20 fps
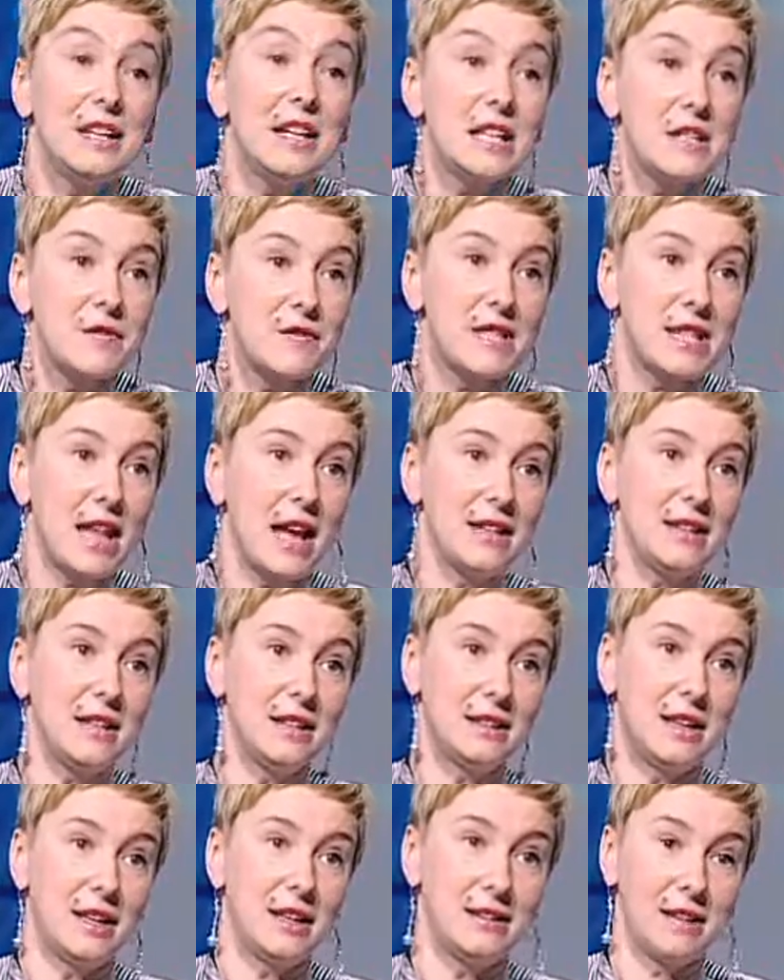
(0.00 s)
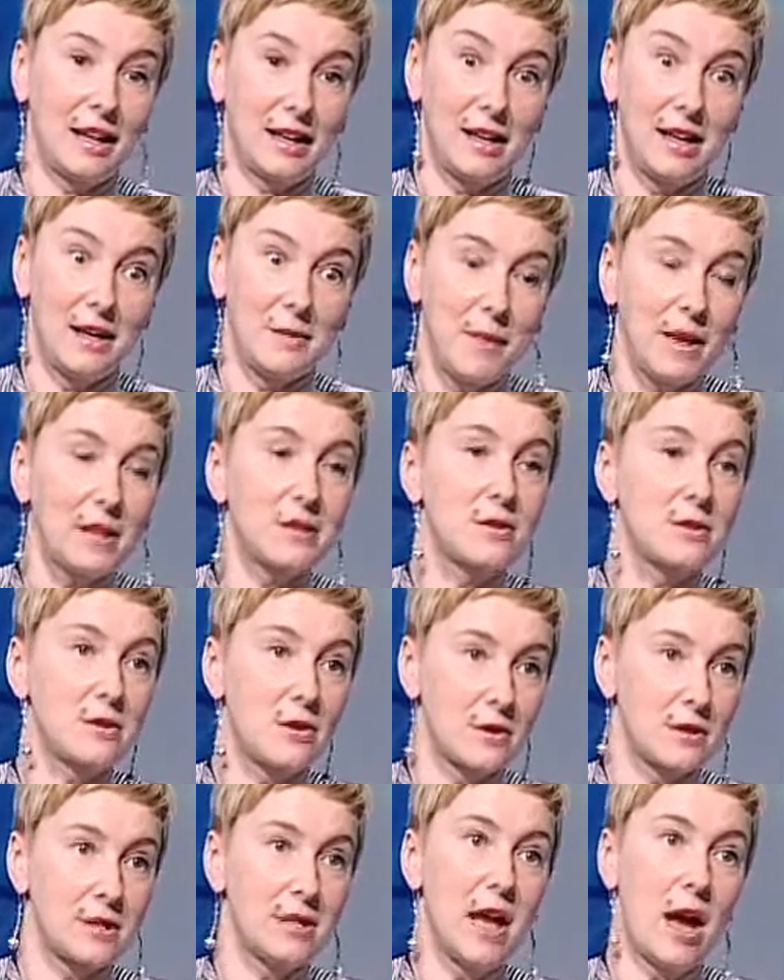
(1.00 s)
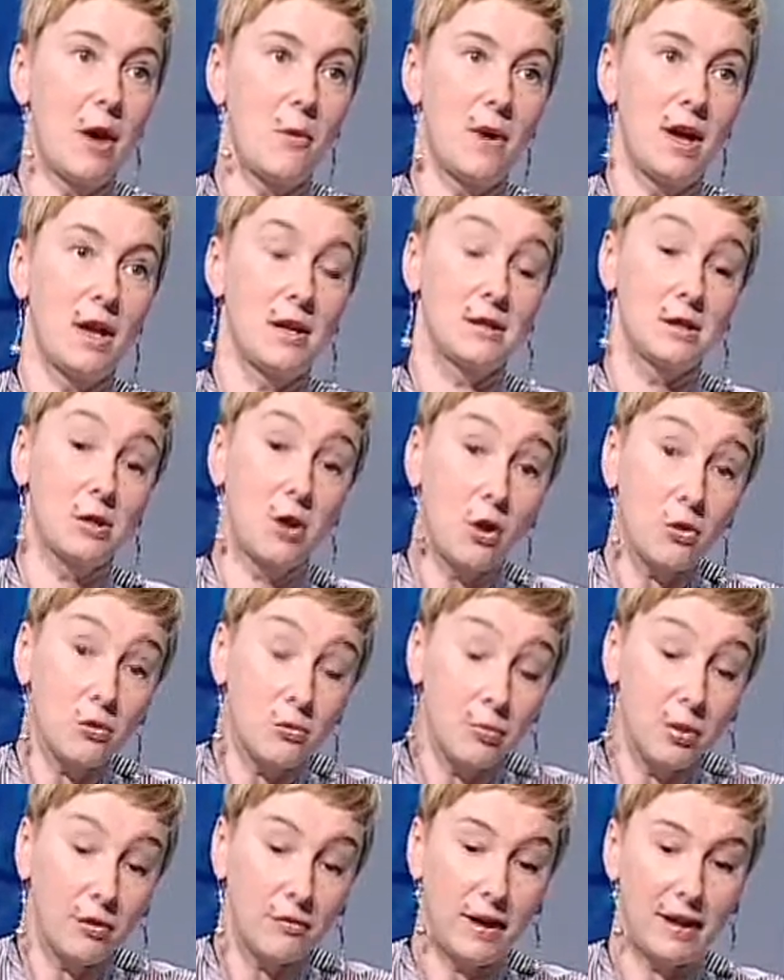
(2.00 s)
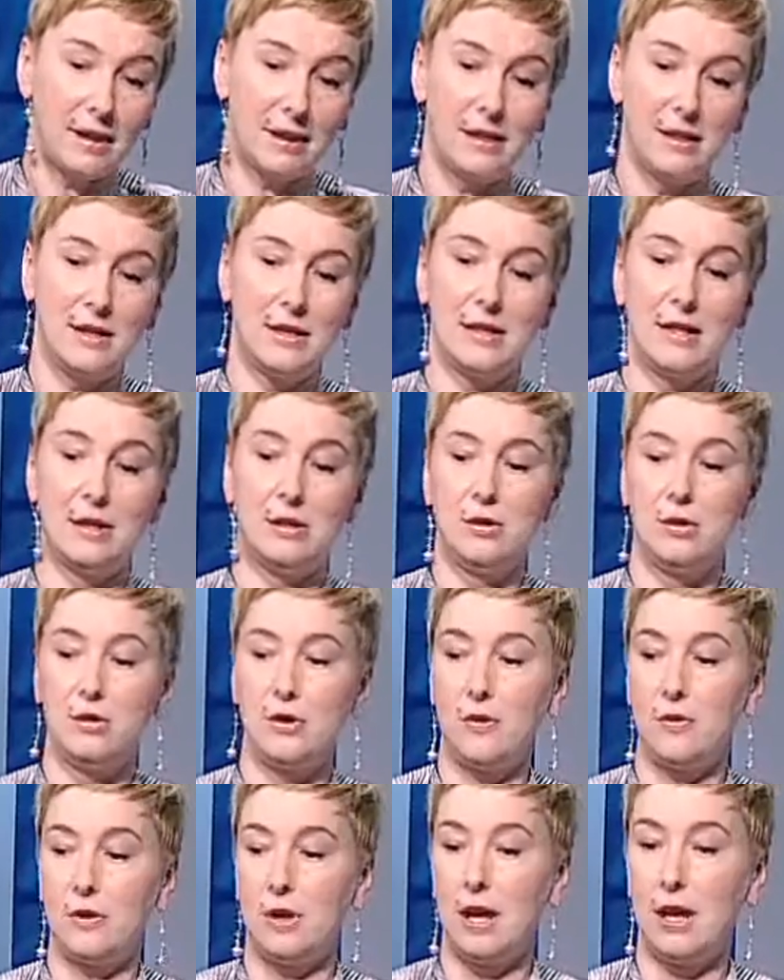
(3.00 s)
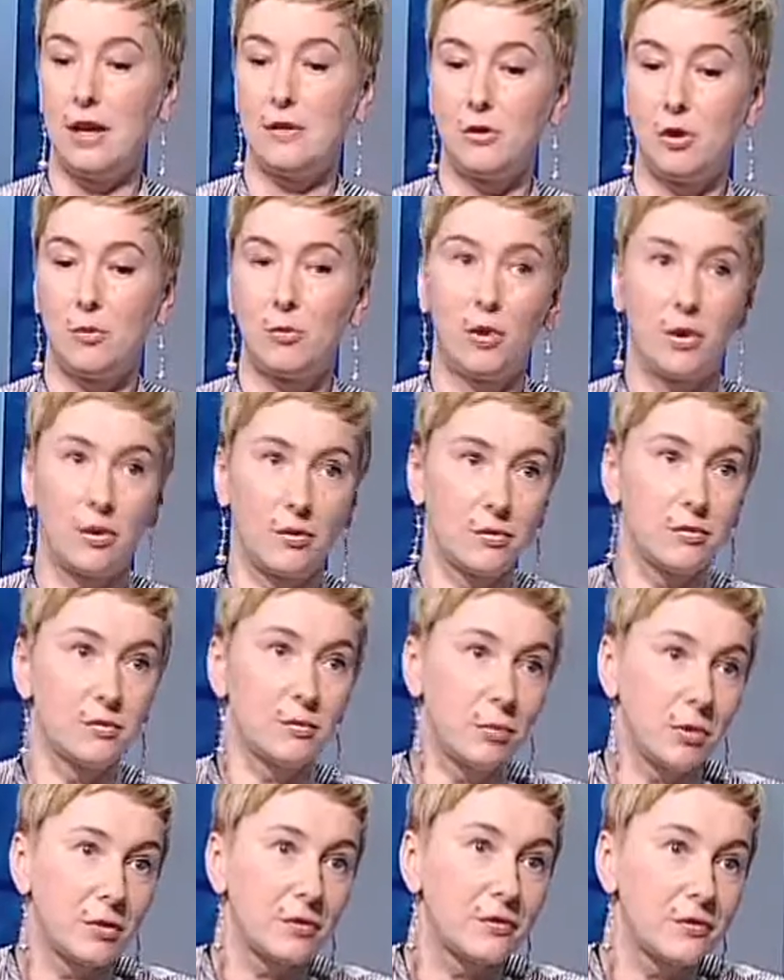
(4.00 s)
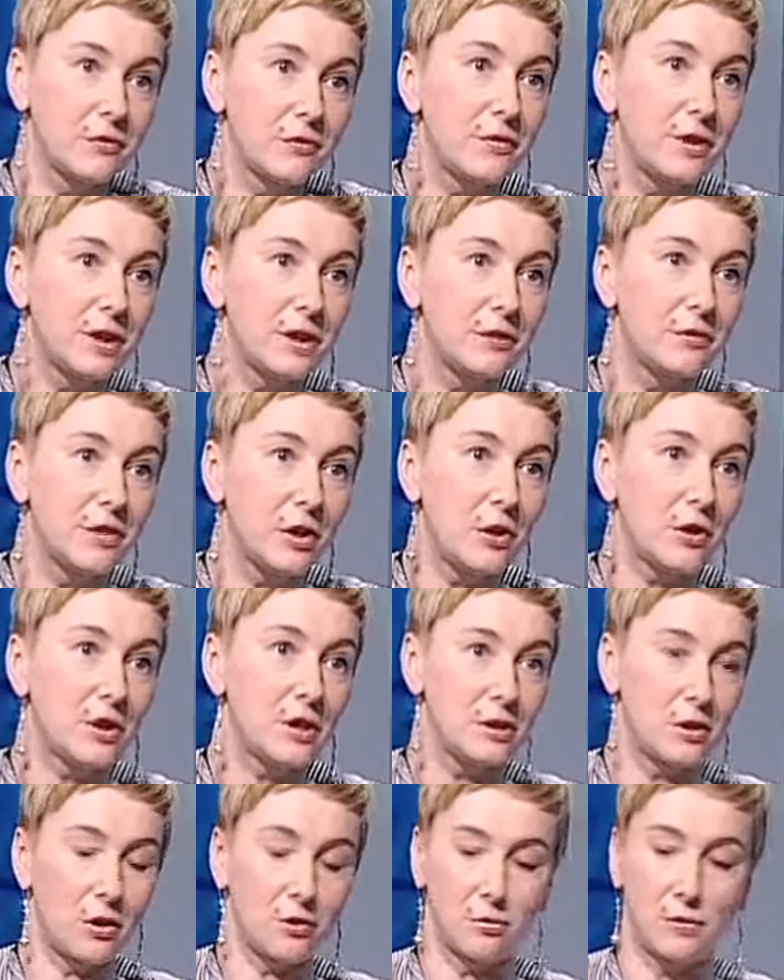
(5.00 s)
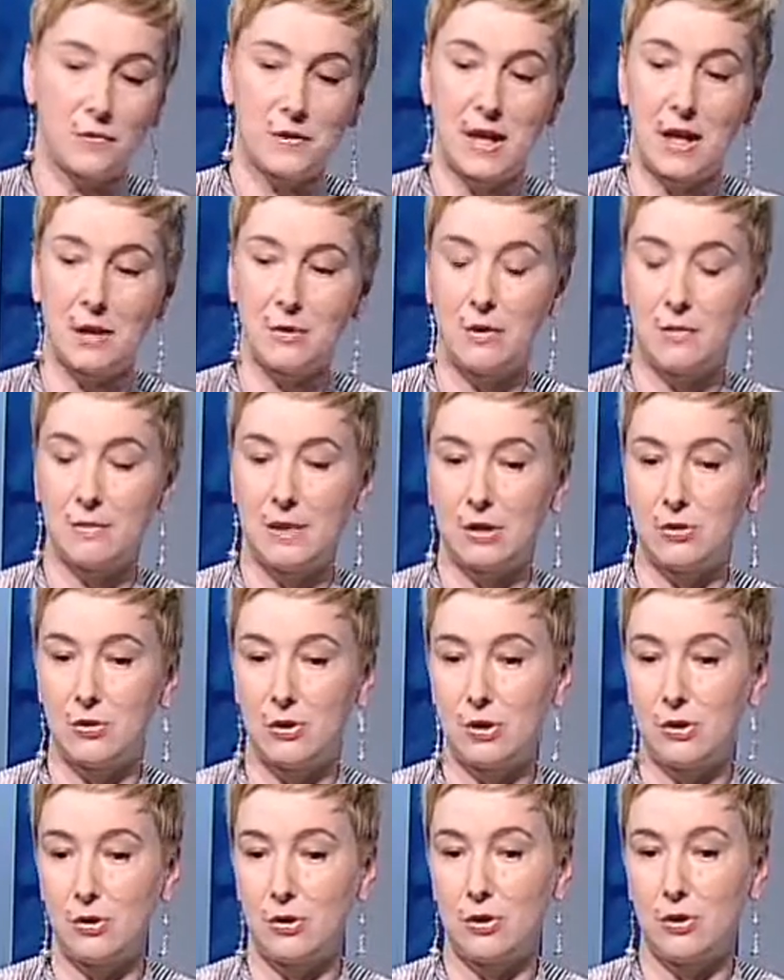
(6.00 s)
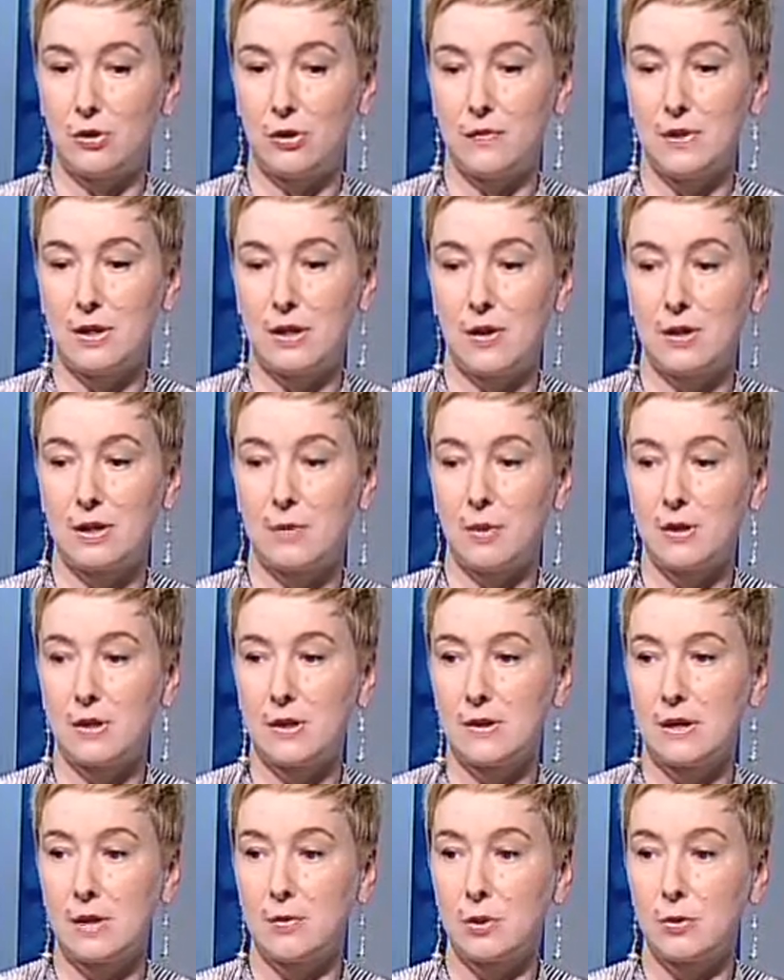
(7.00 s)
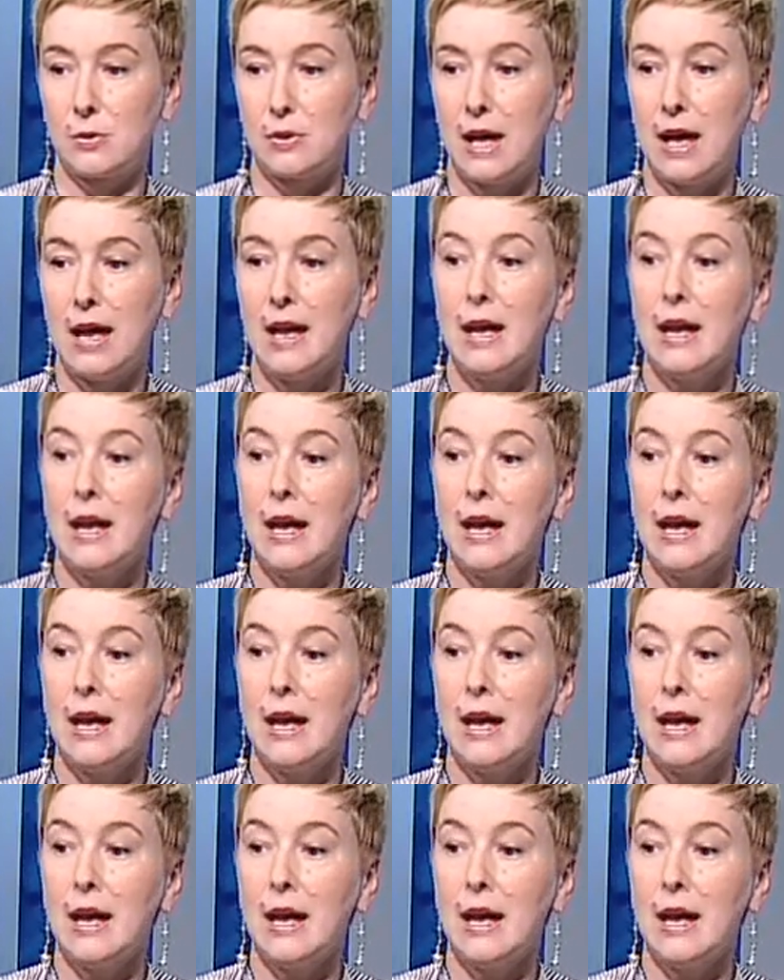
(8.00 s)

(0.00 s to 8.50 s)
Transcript: nie jest w stanie tej takiej bardzo skostniałej, skorumpowanej niestety ciągle, no bo, bo wy, wyroki sądów wskazują na to, że to środowisko jest mocno zepsute.